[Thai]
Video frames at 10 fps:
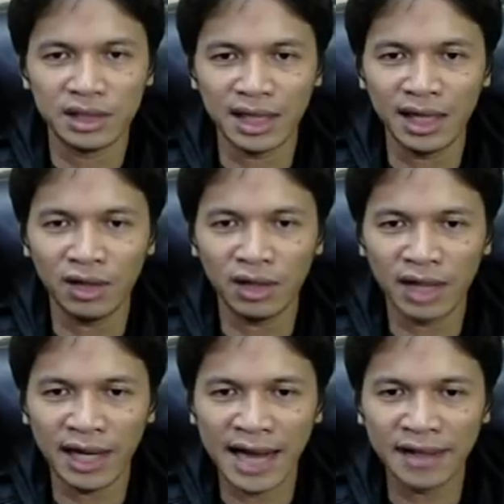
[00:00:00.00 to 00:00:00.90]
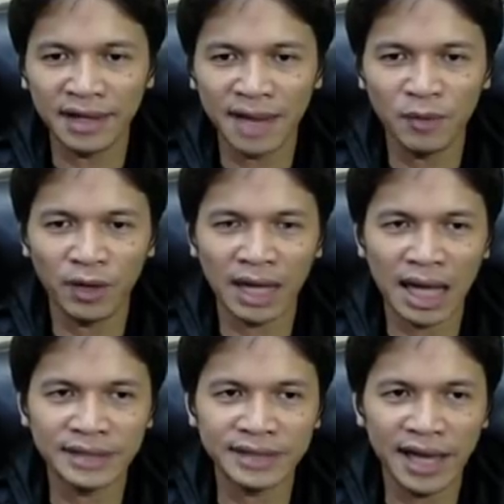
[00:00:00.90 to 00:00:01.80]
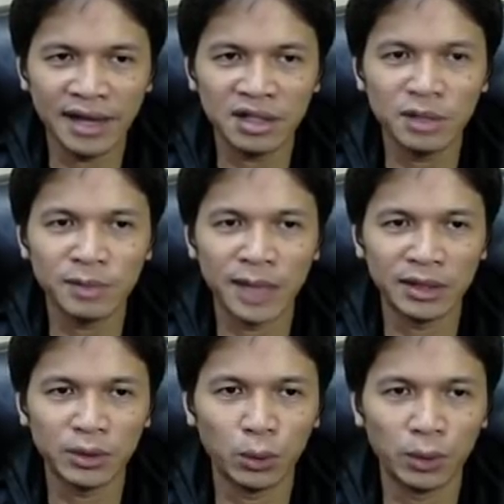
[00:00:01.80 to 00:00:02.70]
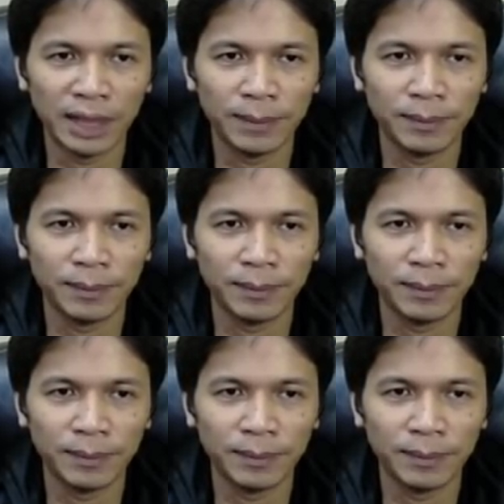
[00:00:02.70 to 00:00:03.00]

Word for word: นั้นเราจะได้คัดนะครับ โดยการใช้เครื่องมือเพนทูนะครับ